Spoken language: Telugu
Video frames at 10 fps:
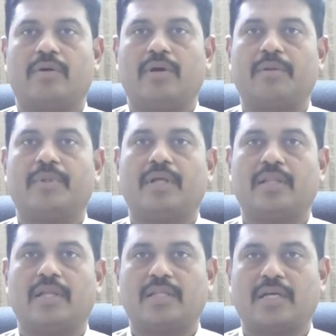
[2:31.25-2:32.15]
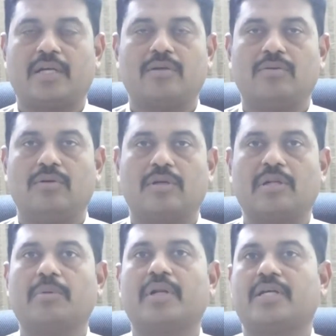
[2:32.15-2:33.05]
వాళ్ళ మీద దాని తగ్గట్టు
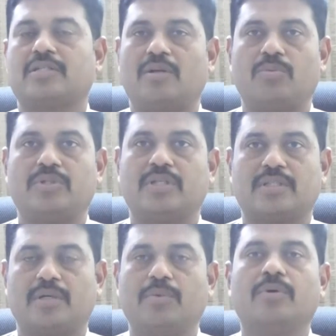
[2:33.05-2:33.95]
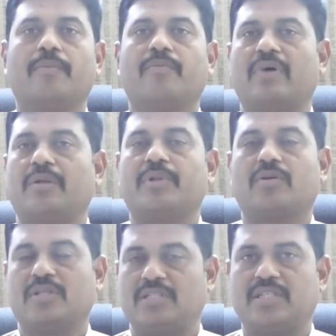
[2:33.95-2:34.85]
క్రిమినల్ కేసులు నమోదు చేస్తాము వాళ్ళ మీద
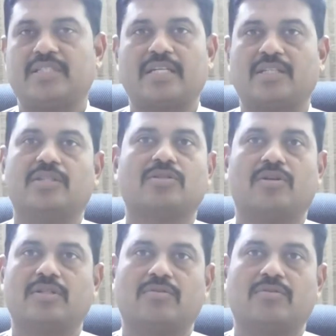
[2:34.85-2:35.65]
కూడా సీరియస్ యాక్షన్ తీసుకోవడం